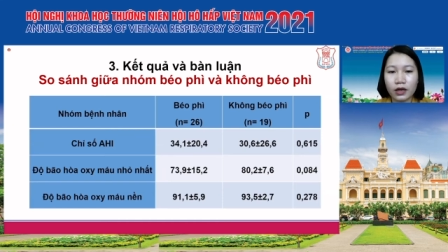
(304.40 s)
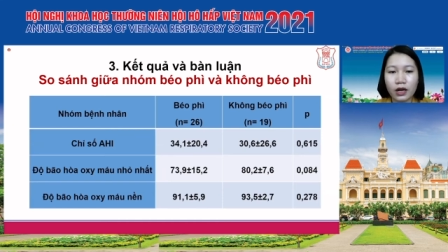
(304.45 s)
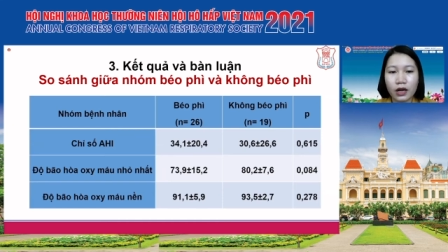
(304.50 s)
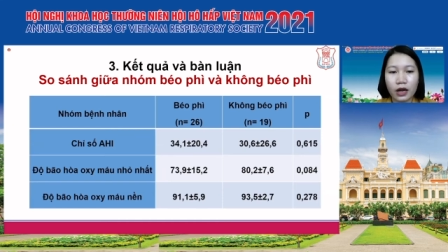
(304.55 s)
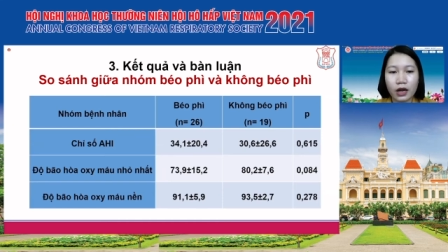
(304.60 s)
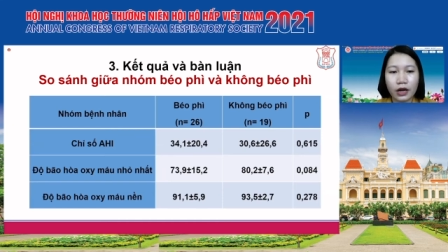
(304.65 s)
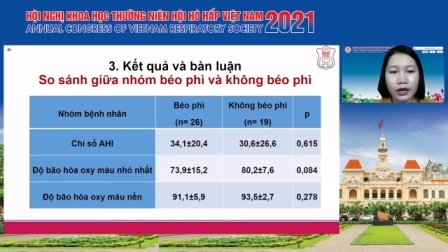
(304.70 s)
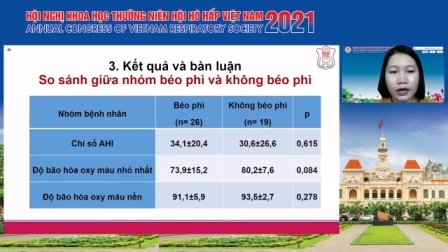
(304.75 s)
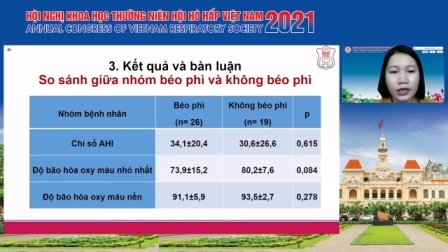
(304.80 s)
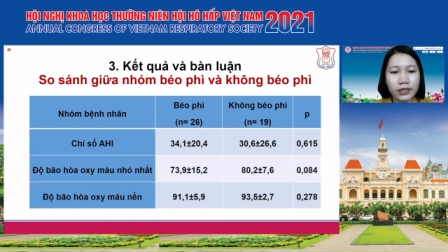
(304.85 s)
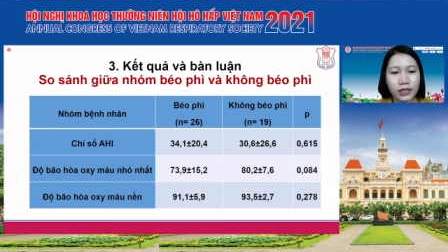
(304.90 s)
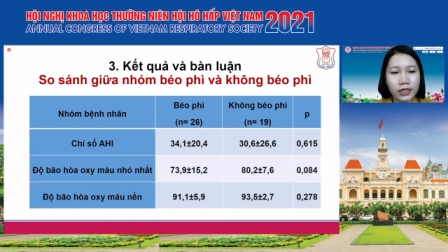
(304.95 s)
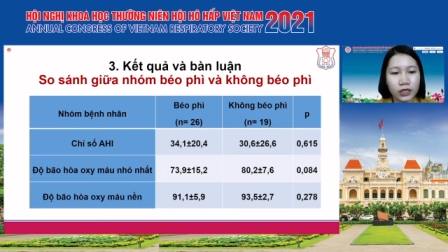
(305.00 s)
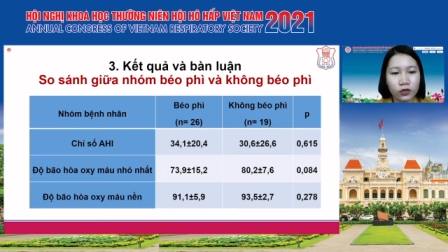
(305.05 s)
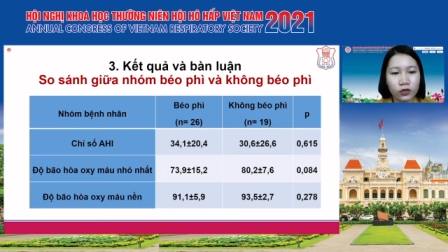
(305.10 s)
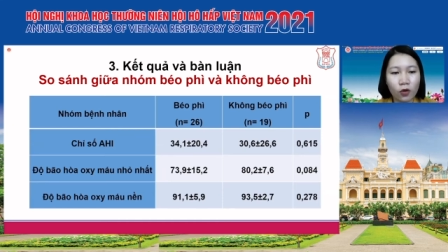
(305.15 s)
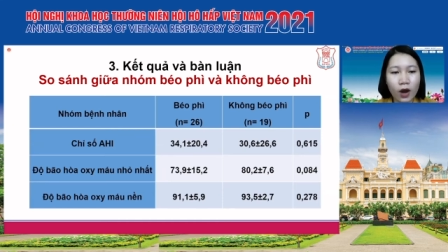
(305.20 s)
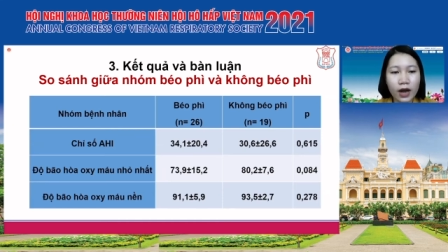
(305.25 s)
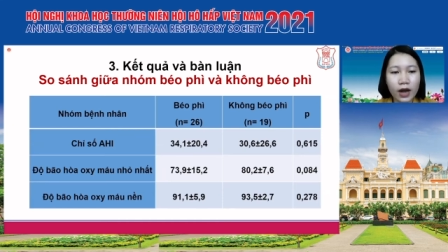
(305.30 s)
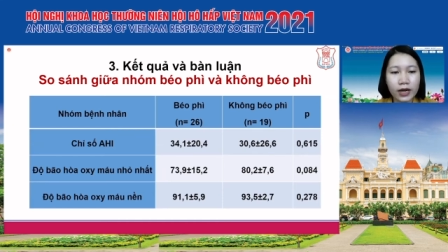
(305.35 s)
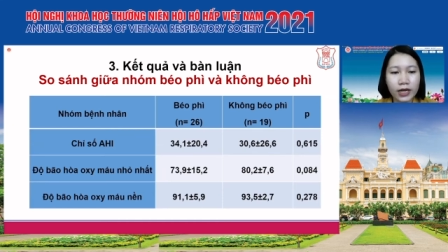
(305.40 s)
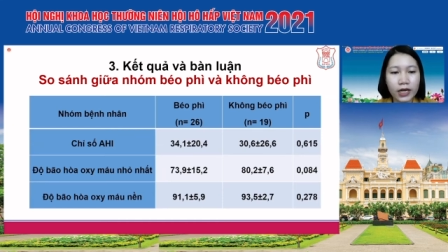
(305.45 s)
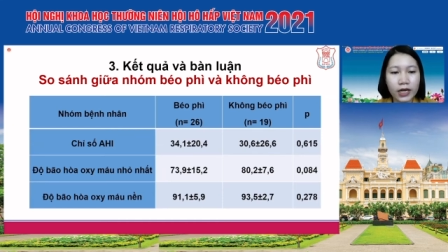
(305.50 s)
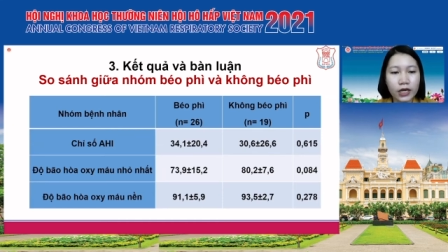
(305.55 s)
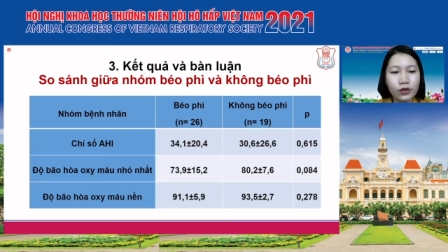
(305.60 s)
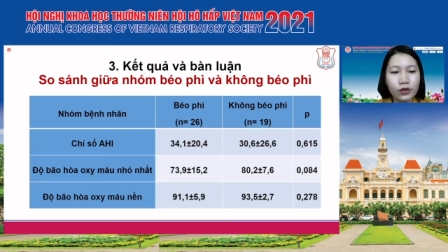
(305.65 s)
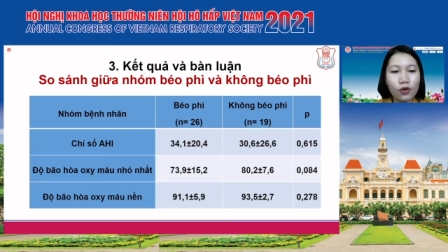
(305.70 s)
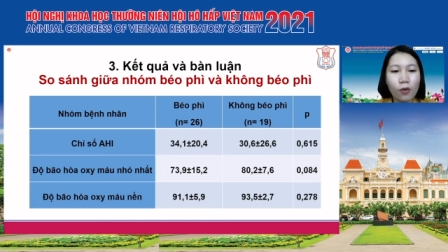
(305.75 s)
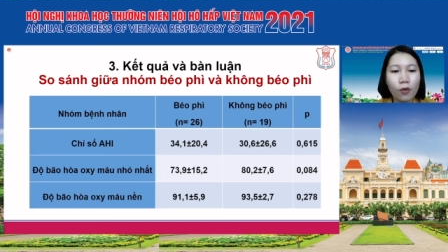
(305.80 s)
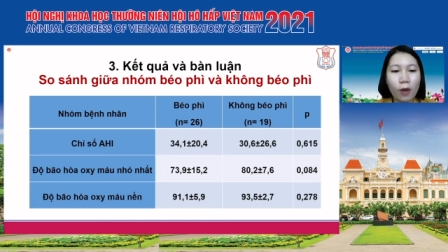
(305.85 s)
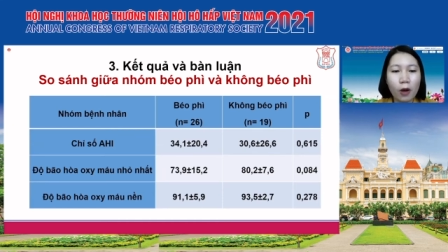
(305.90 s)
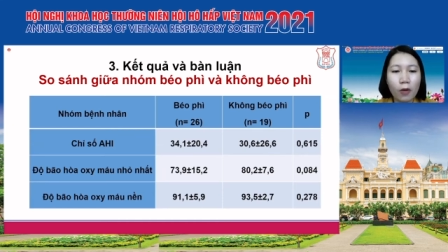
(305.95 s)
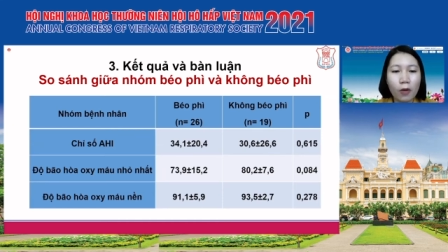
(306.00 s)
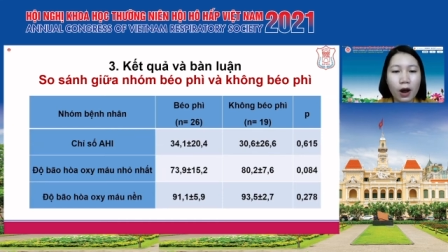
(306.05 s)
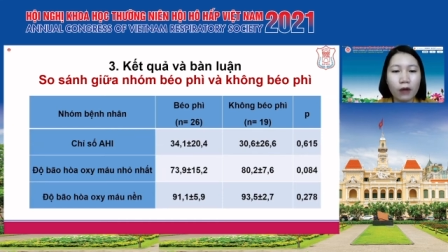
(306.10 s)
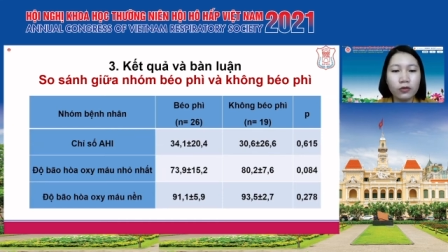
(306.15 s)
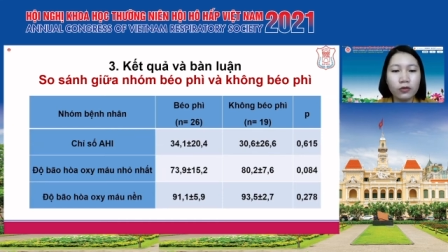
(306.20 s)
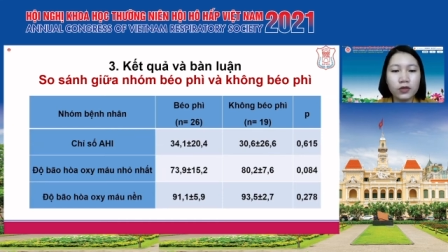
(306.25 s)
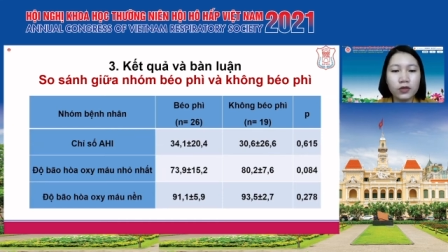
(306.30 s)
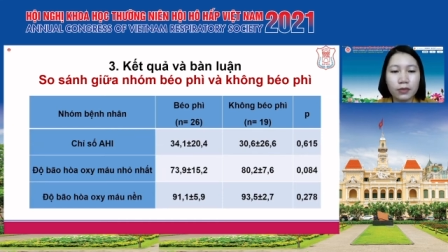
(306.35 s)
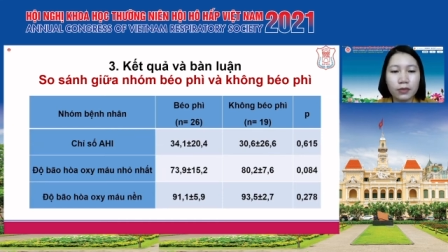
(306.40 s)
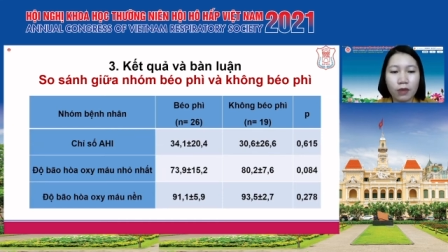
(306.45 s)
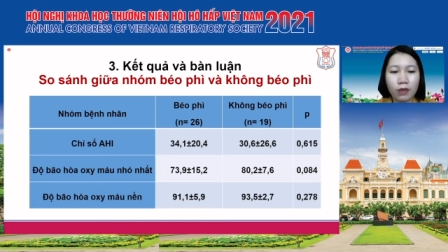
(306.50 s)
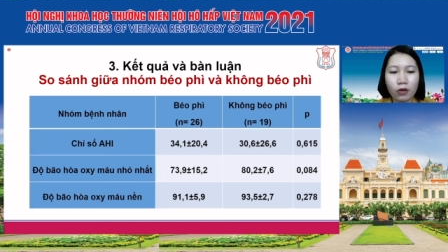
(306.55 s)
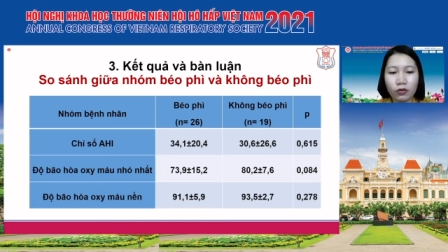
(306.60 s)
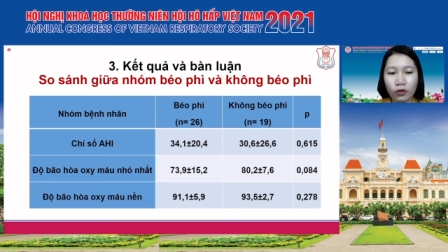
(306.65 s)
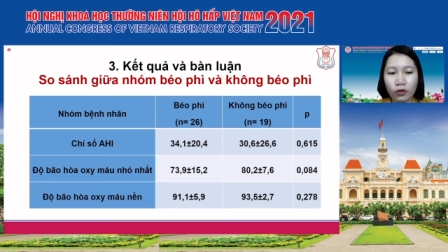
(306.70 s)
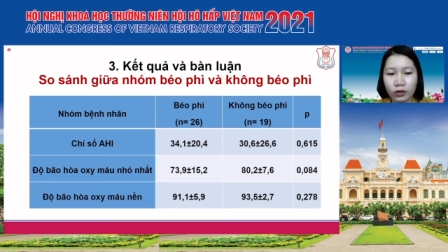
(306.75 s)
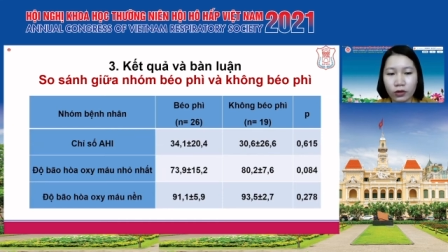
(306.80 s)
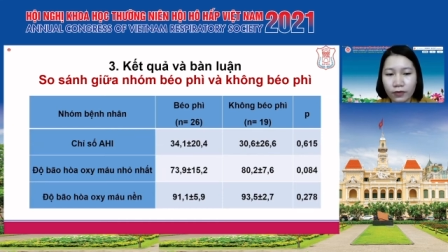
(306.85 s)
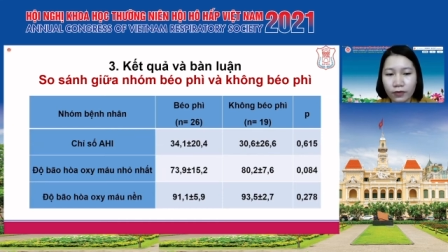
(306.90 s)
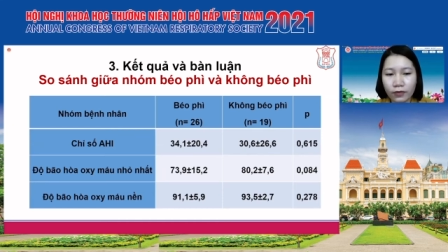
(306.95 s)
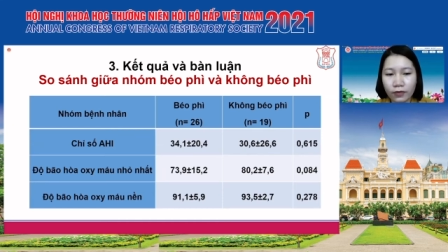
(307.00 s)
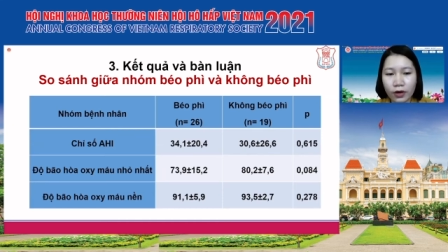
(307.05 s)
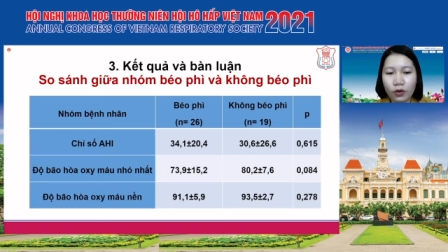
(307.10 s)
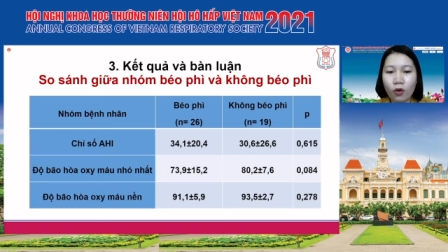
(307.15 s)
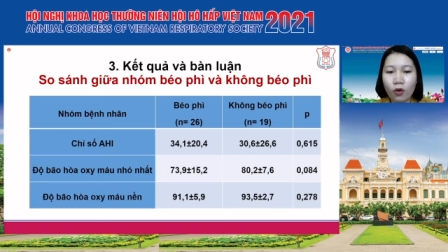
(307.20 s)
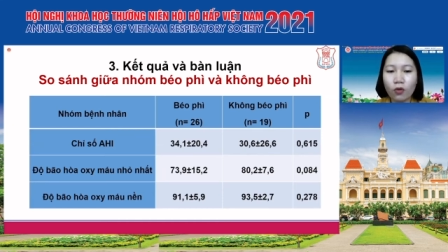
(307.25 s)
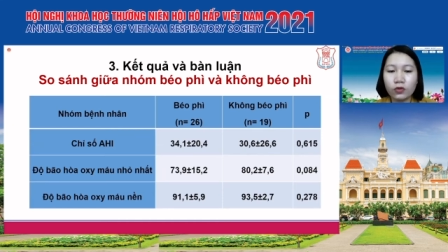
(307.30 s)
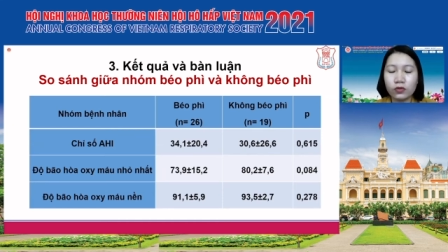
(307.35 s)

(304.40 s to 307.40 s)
ở đây chỉ số HI, độ bão hòa oxy máu nhỏ nhất và độ